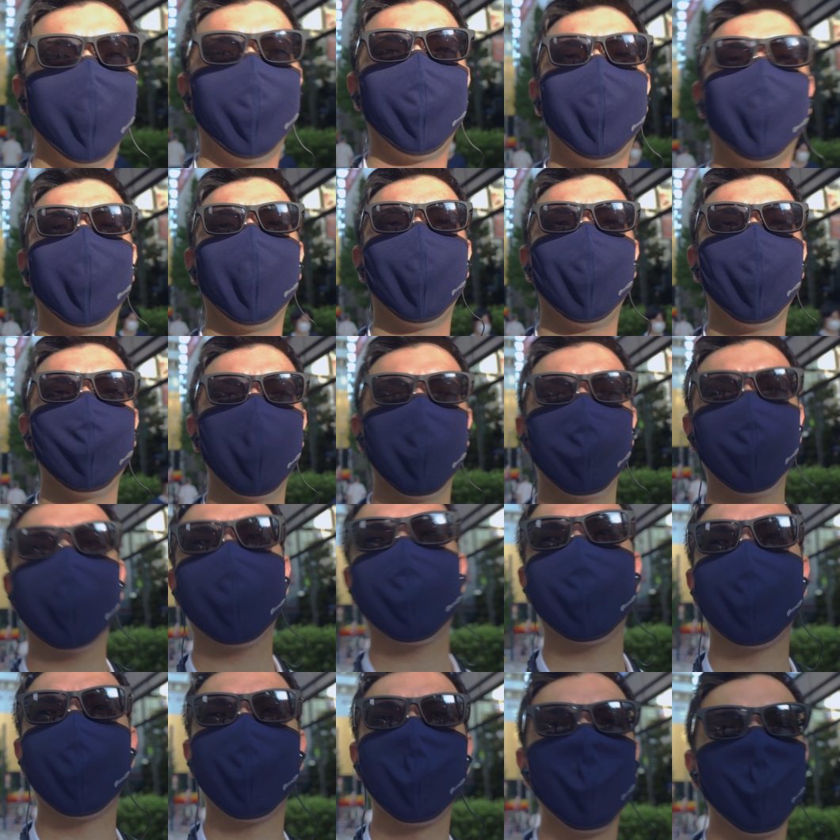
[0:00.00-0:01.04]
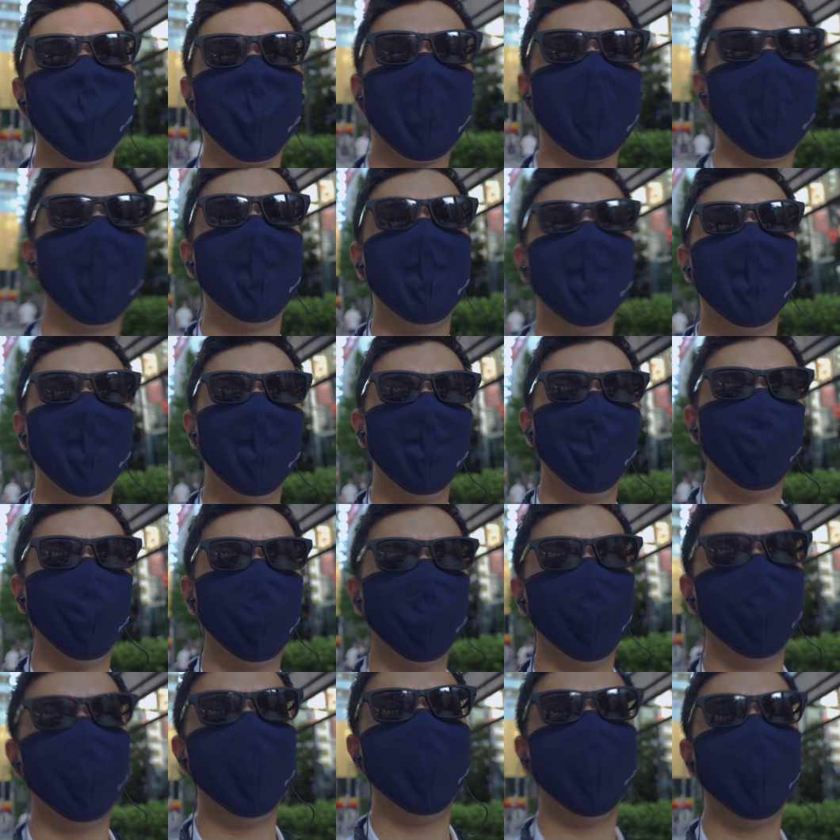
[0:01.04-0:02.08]
るかなと思いますもうそ
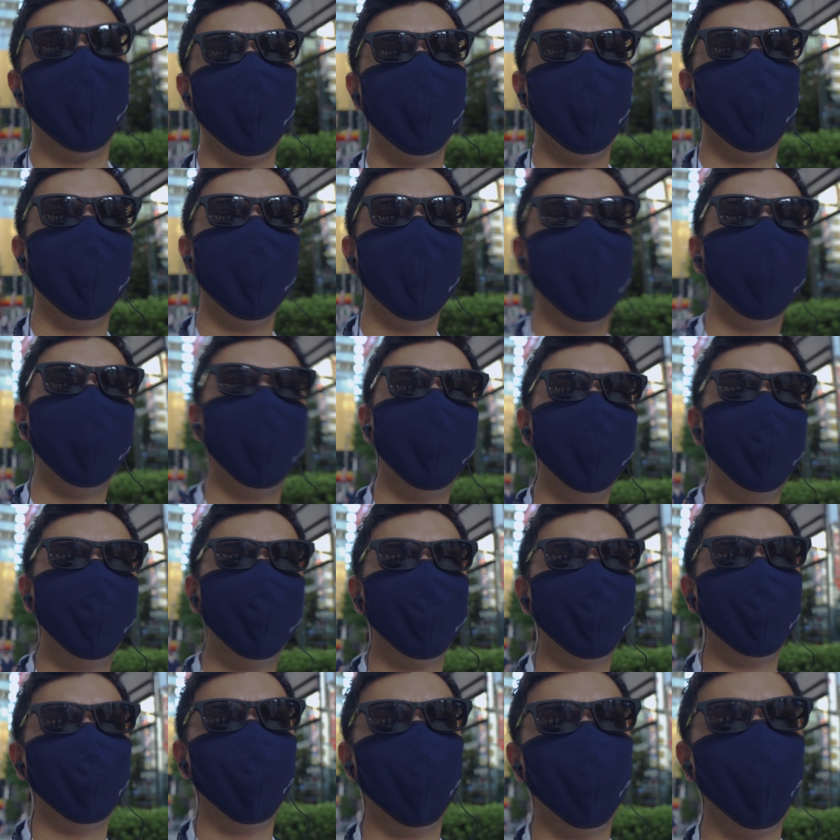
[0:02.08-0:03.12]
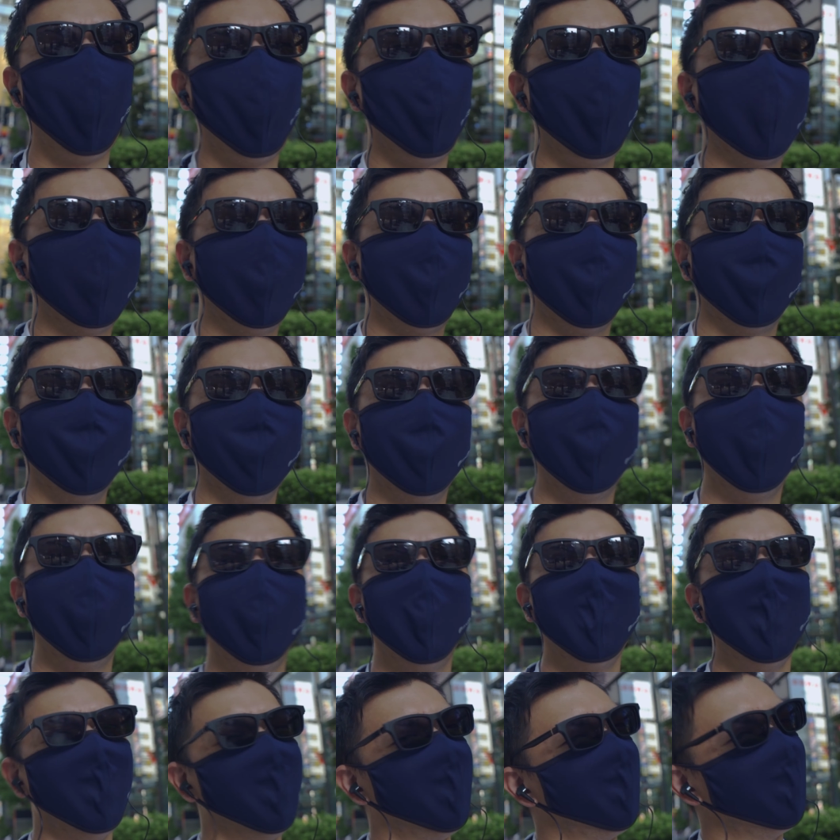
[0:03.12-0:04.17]
れ以外はね1キロオーバーしてるんで
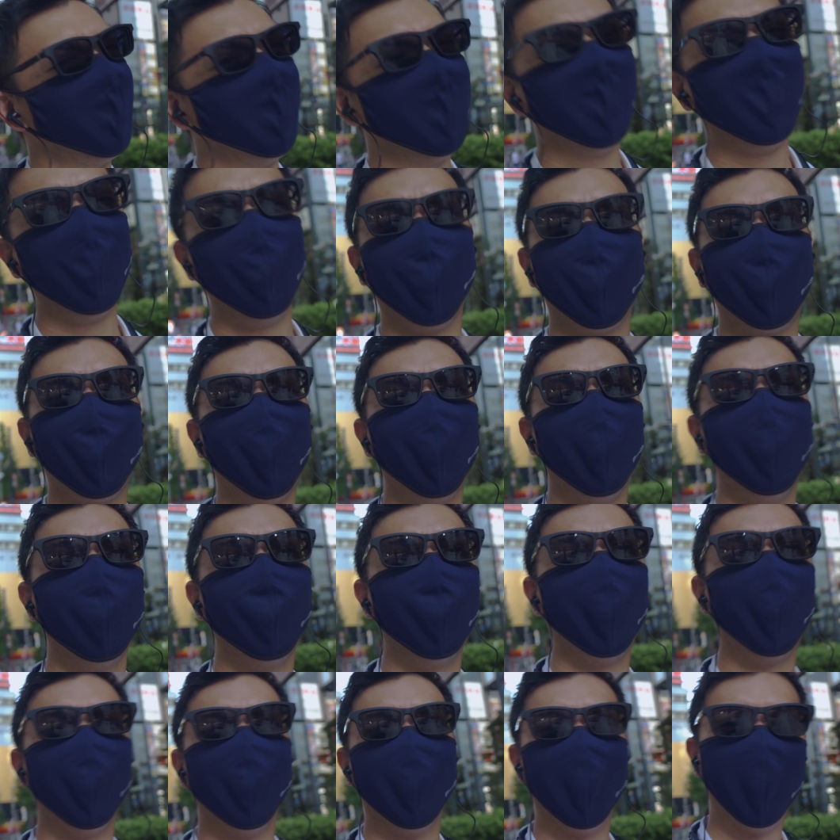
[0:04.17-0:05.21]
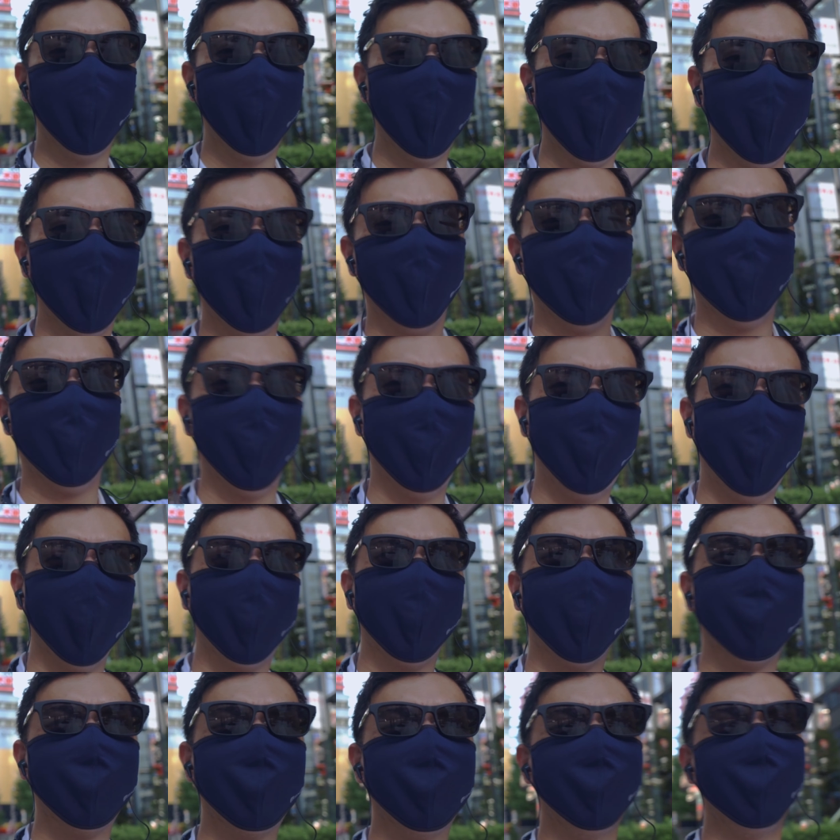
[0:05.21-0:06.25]
のともうでか
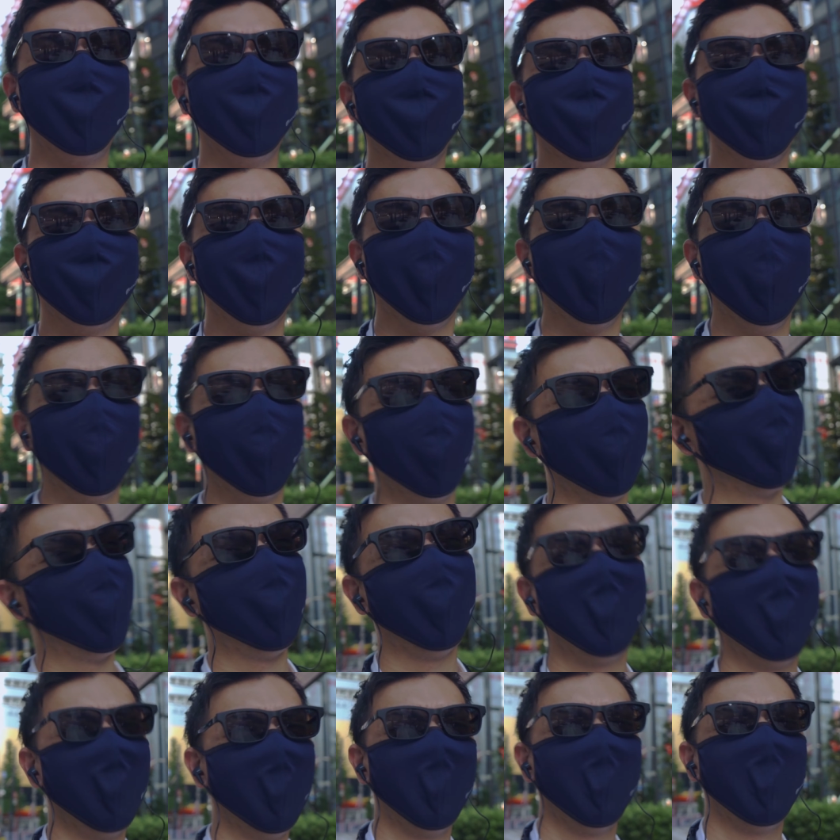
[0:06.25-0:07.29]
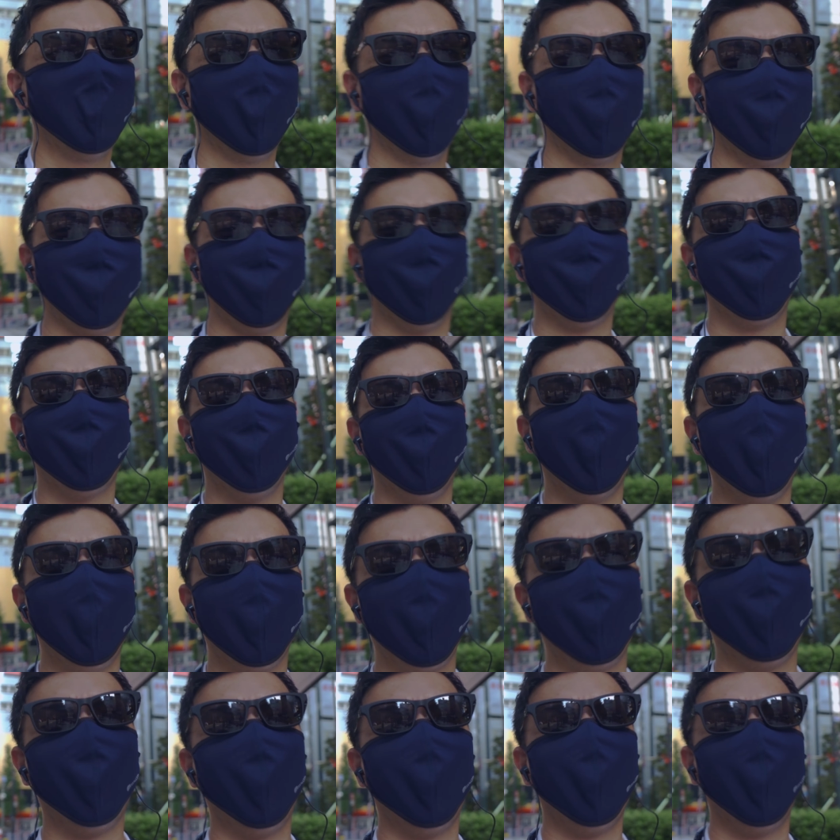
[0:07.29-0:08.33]
すぎるんでちょっとあれ
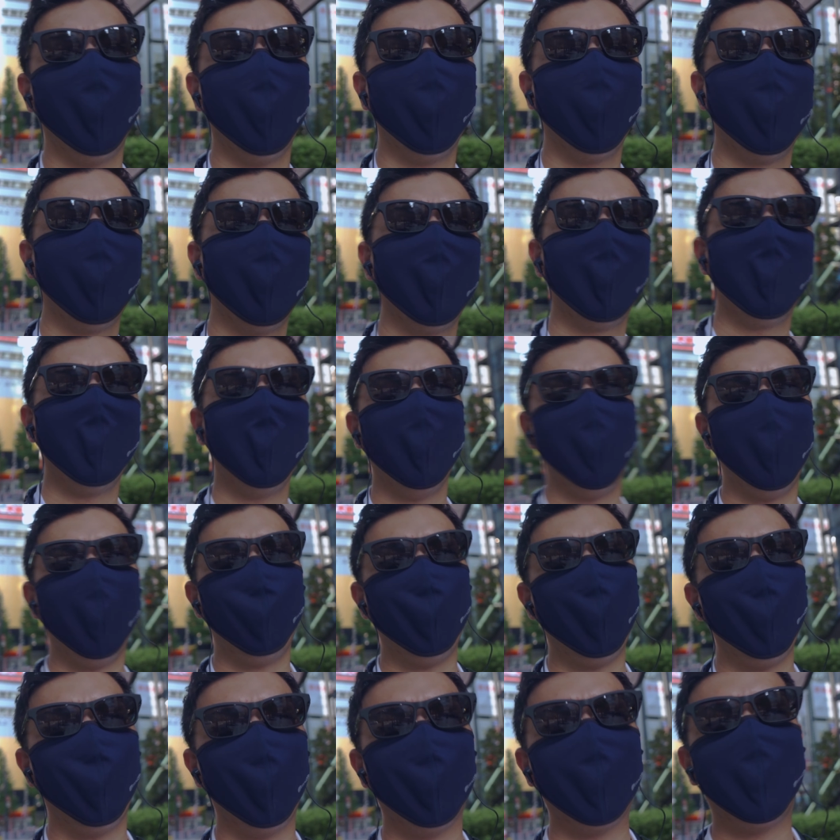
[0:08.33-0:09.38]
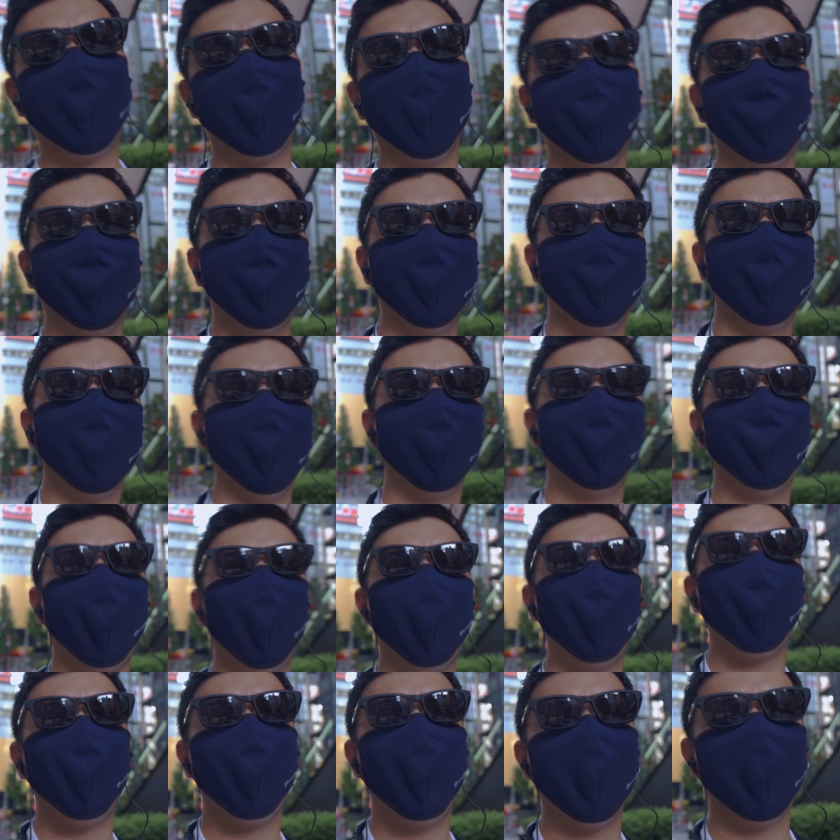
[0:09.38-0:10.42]
を日々持ち歩きたいとは
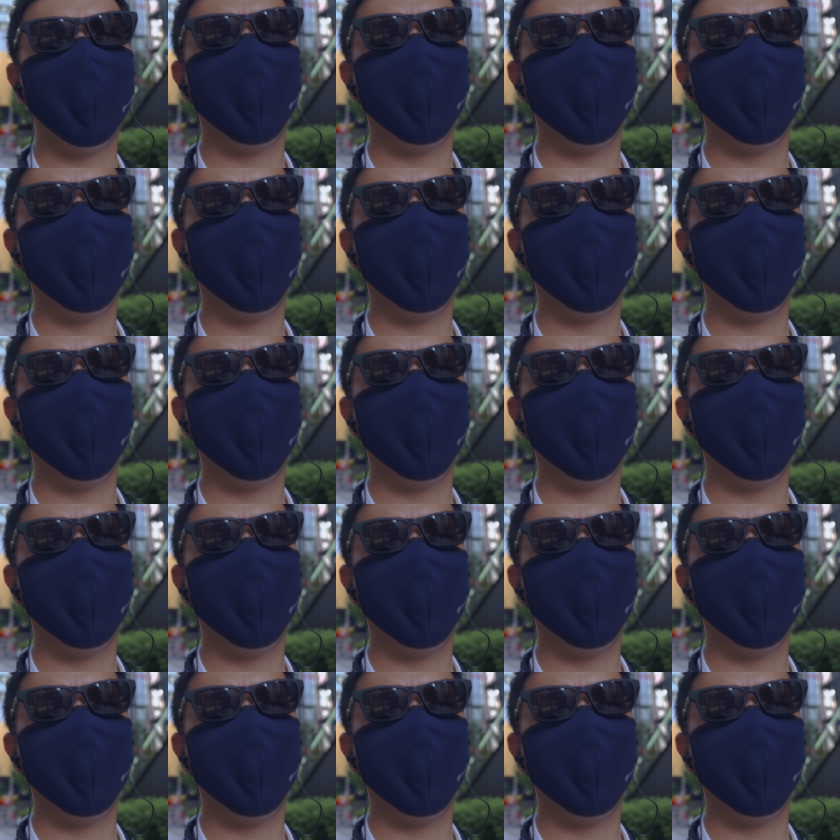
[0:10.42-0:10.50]
思わ